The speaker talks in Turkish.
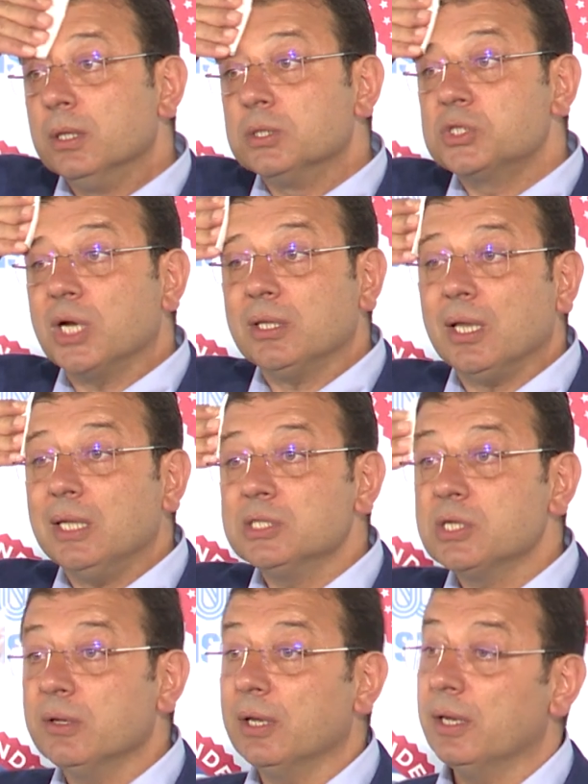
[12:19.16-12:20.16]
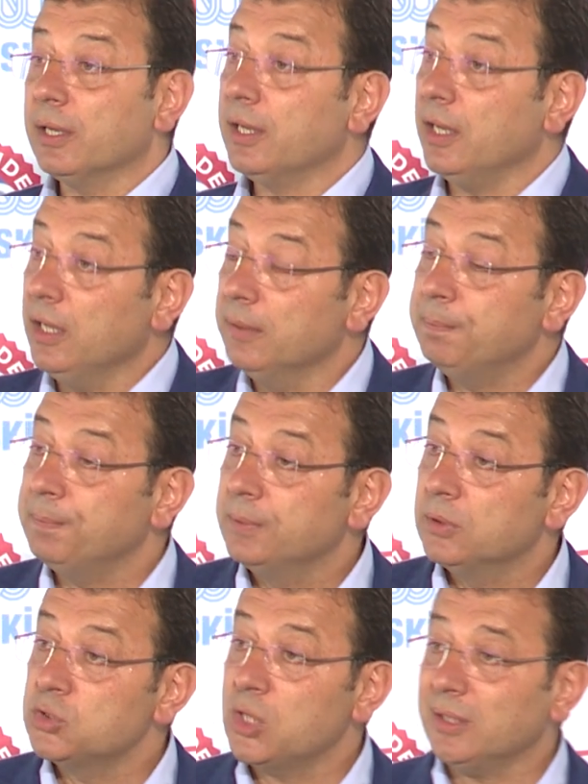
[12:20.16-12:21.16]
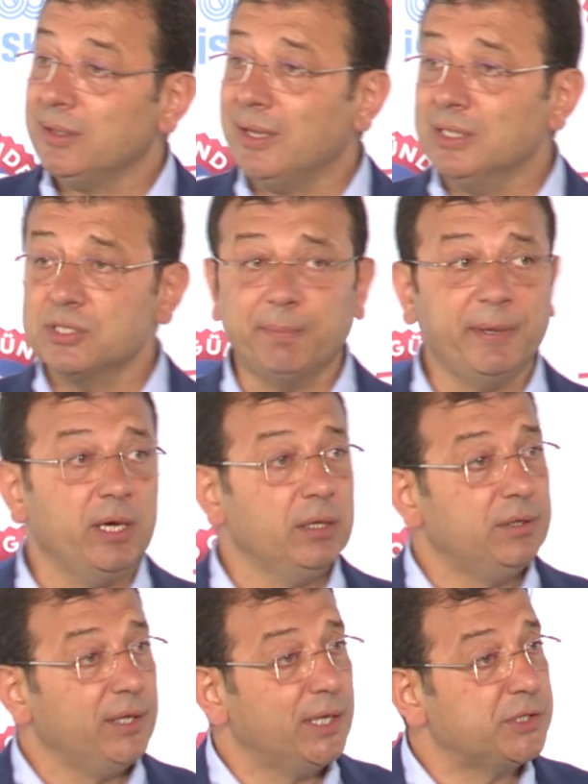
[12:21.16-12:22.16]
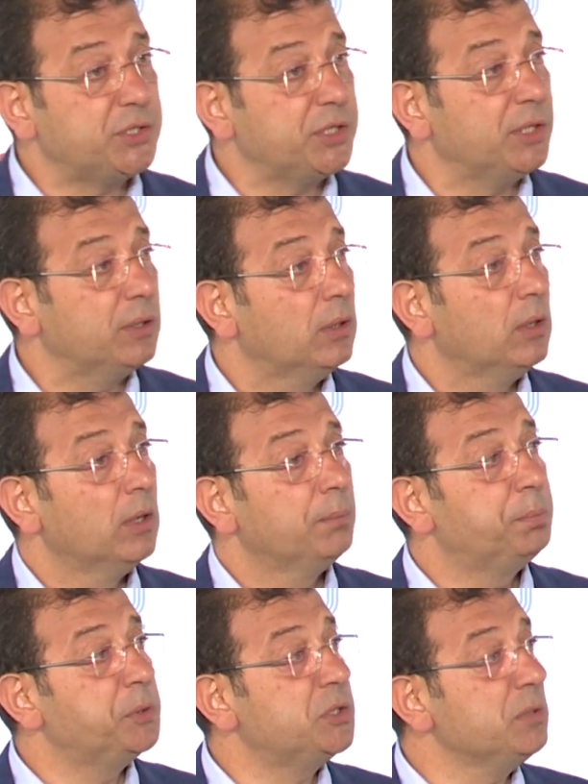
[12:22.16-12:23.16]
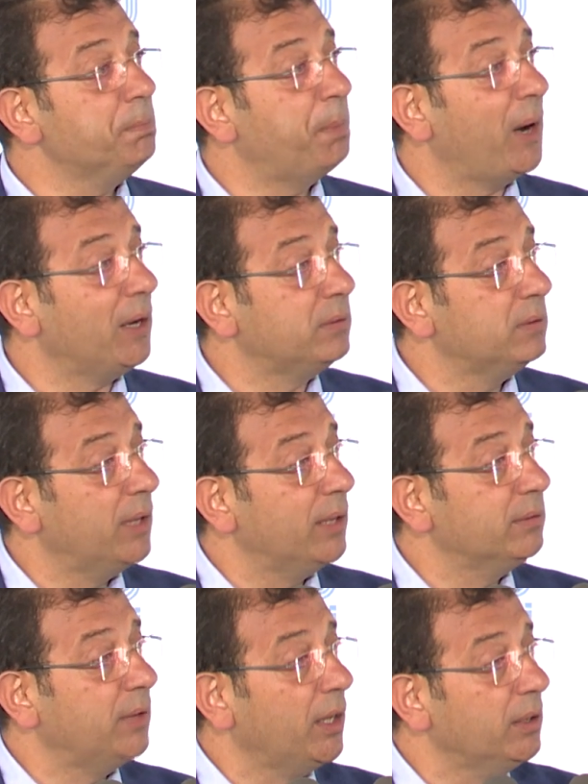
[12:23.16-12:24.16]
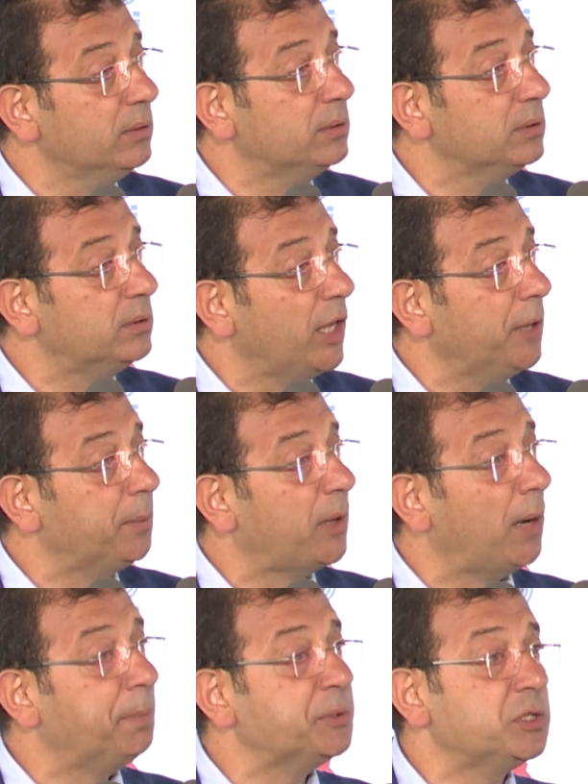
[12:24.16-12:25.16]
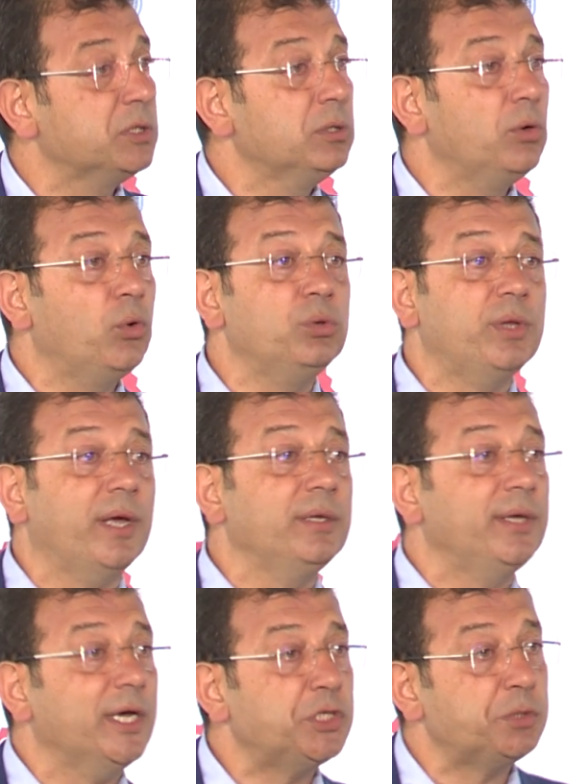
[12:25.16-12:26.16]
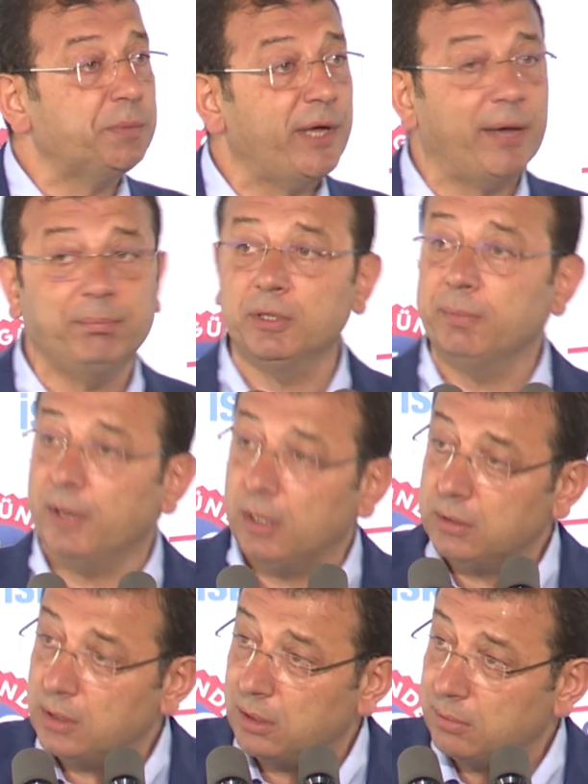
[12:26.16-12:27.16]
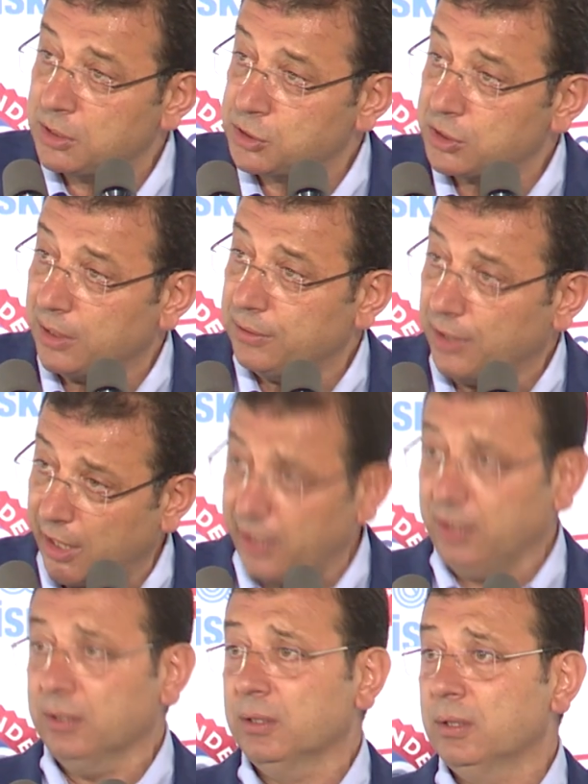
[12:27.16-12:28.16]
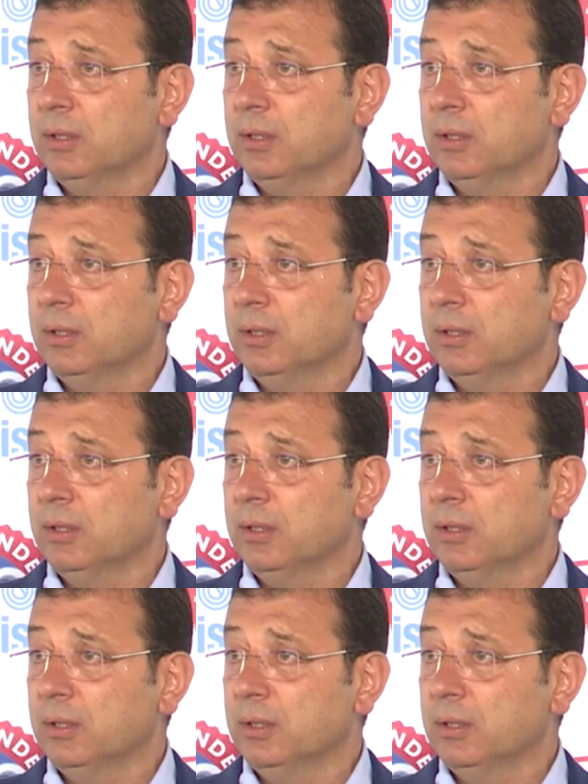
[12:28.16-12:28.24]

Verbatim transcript: Çatalca'ya gelip Çatalca Belediyesi bizim partiden değildir deyip kapısının önünden geçmeyen bir belediye başkanı değil,